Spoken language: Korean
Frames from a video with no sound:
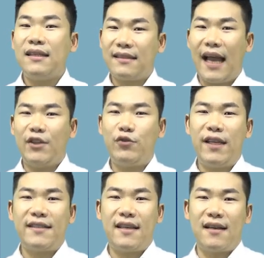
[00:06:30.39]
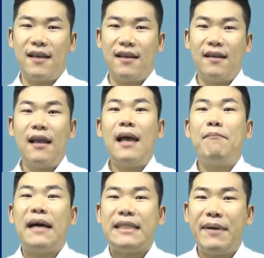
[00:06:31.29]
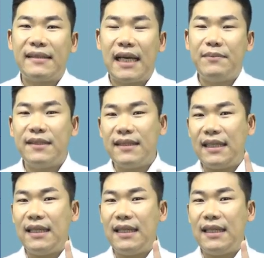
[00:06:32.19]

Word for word: 다주택자가 마지막 남은